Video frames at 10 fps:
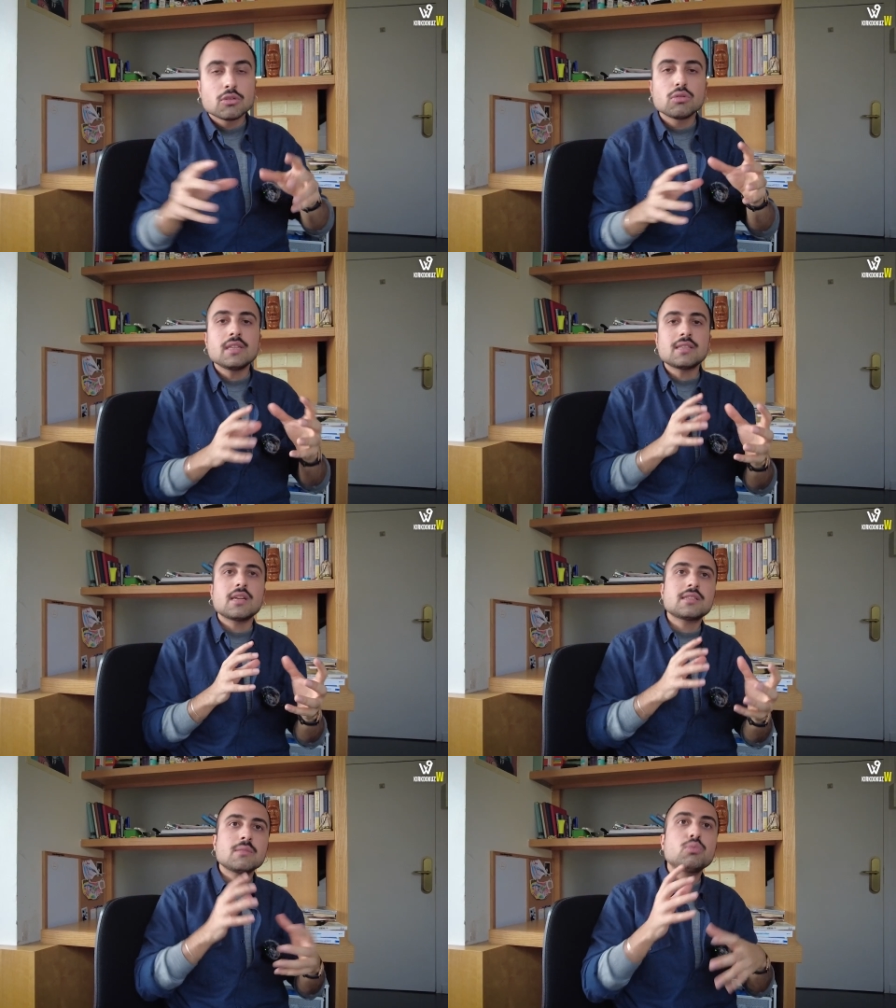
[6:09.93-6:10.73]
Dolayısıyla
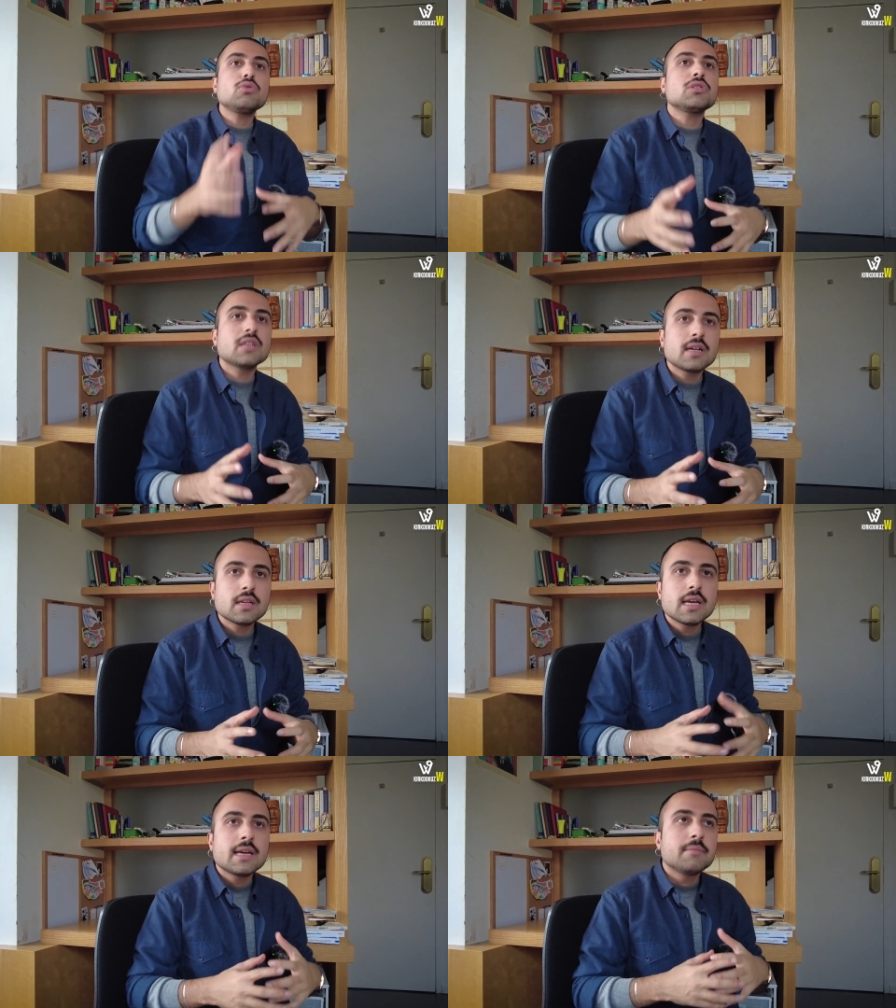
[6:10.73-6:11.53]
aslında bu yüzden
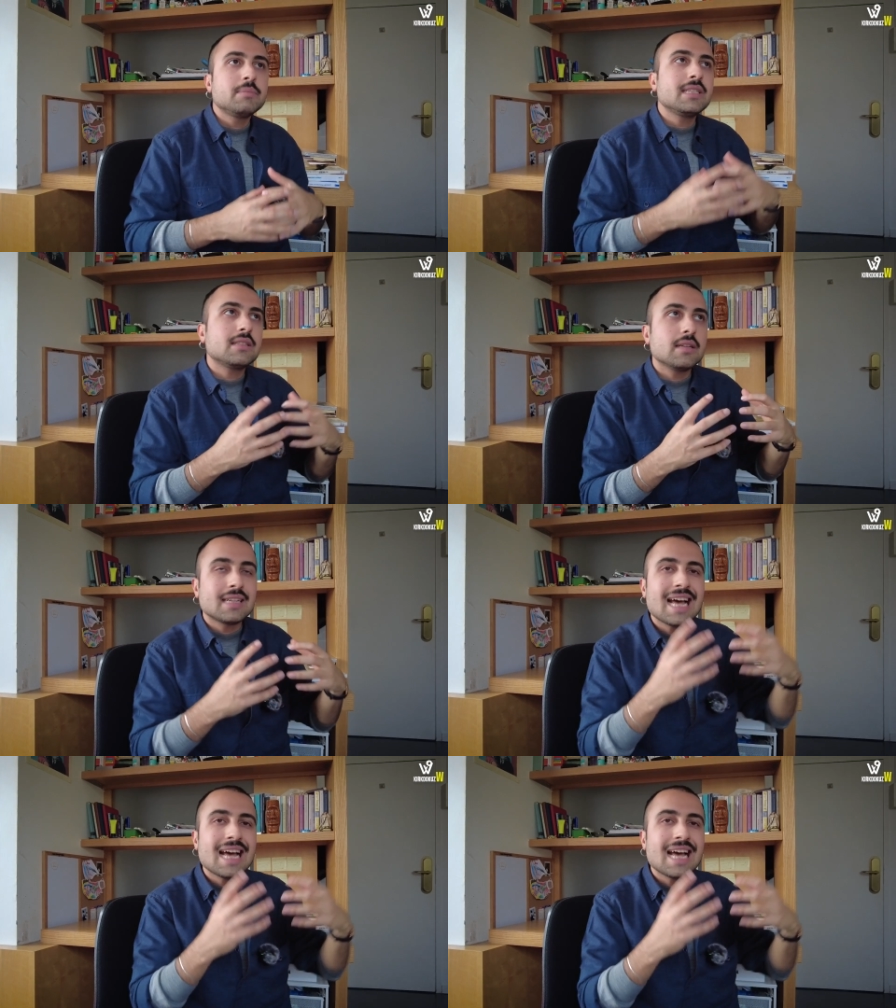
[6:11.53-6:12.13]
biz